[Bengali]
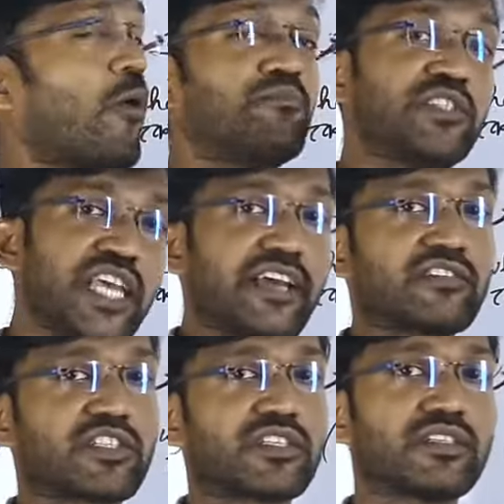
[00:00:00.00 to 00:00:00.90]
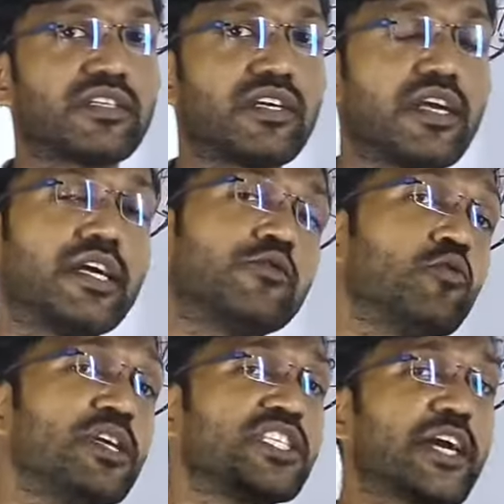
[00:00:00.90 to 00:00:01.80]
অবজেক্ট
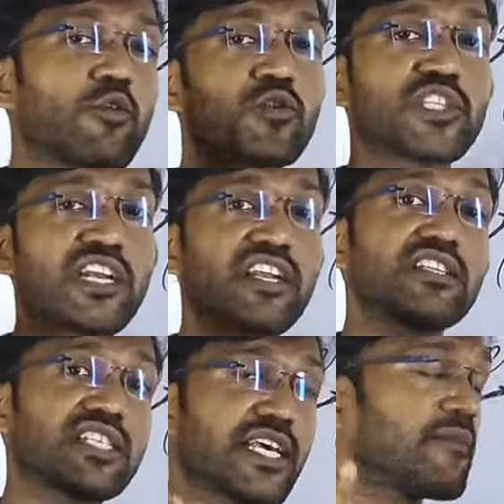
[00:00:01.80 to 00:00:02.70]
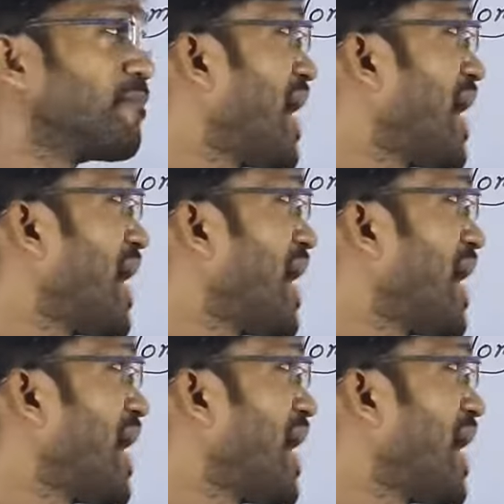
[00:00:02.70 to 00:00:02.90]
তুমি যে কোনো সেন্টেন্সে